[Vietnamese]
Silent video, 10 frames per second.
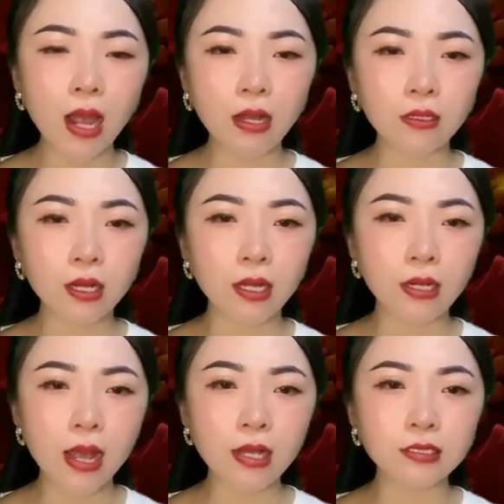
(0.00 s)
người
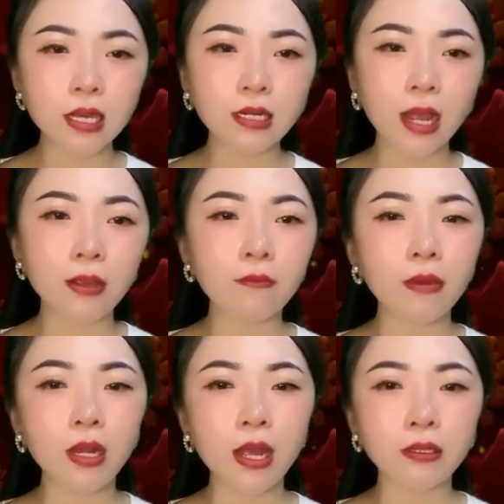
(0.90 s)
đã sát cánh
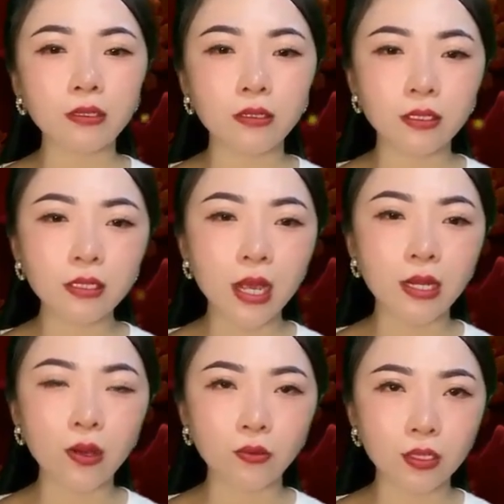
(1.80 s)
bên anh từ những
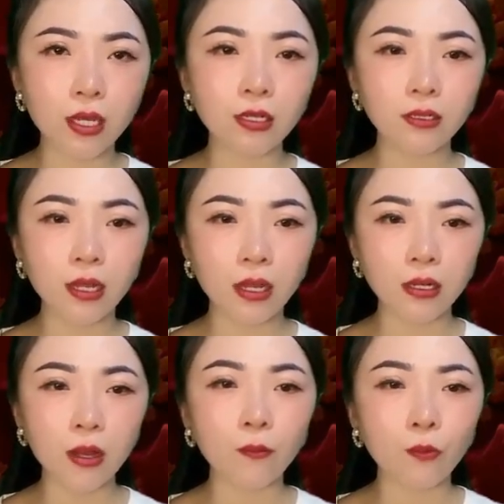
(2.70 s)
ngày đầu tiên
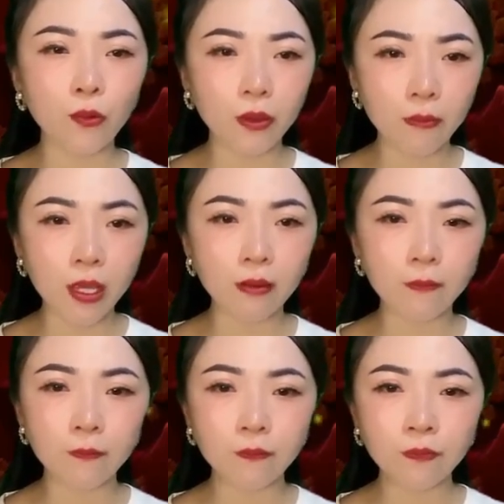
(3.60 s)
thành lập Uy Minh.
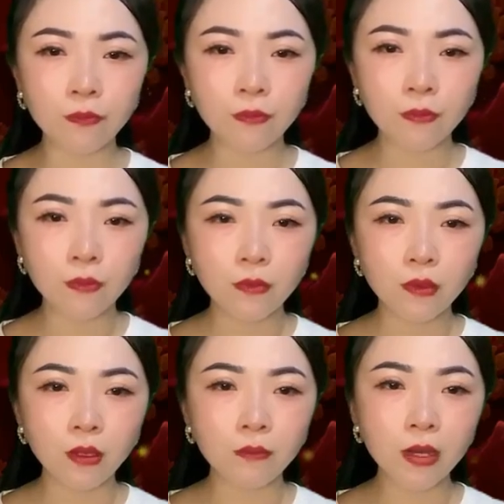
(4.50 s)

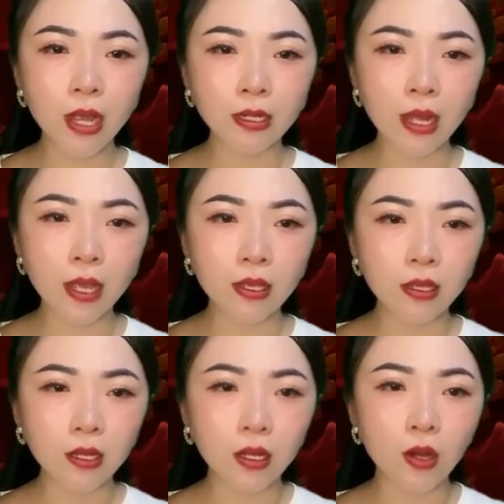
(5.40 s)
Những bức ảnh này,
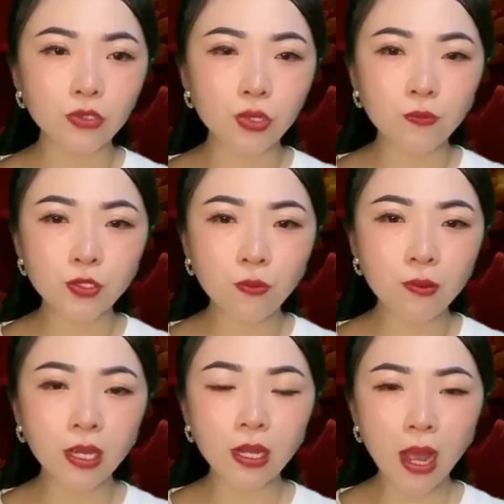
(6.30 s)
cậu chụp
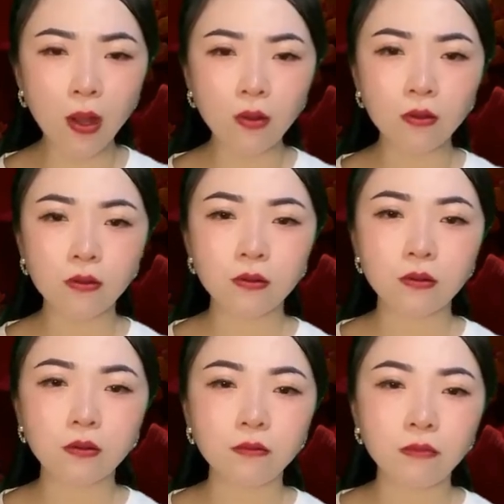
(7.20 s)
chúng khi nào?
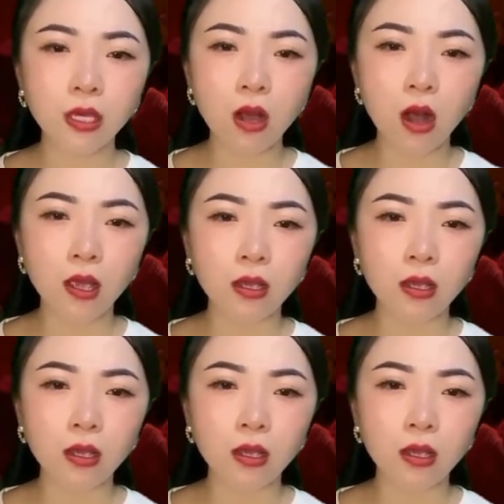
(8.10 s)
Mình hỏi.